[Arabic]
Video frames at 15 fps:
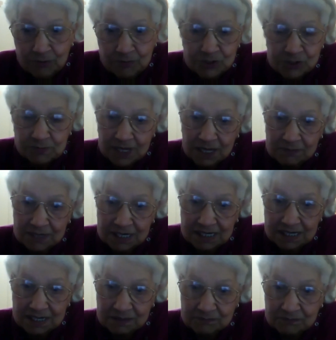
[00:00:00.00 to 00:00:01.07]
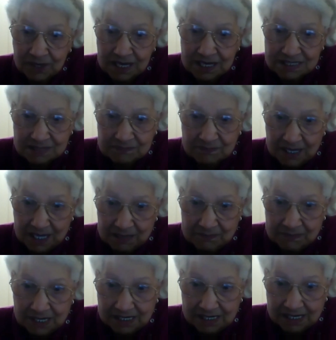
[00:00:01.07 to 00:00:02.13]
هو مش بيعملنا بحسب
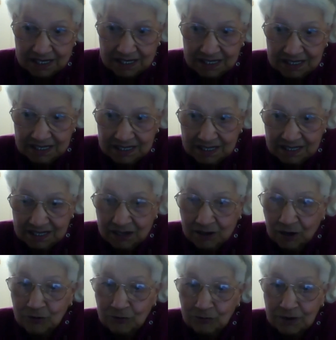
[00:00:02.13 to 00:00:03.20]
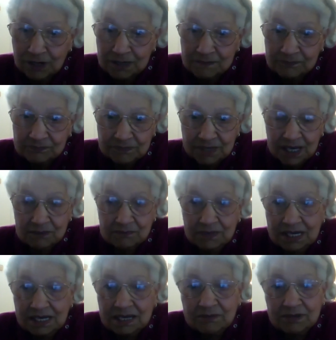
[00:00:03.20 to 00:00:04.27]
أعمالنا هو
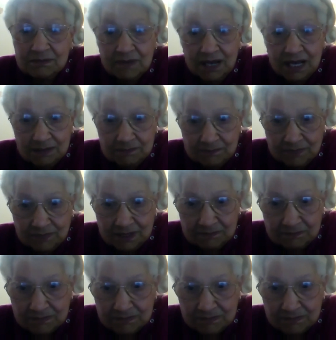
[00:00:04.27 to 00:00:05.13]
بيعملنا بالمحبة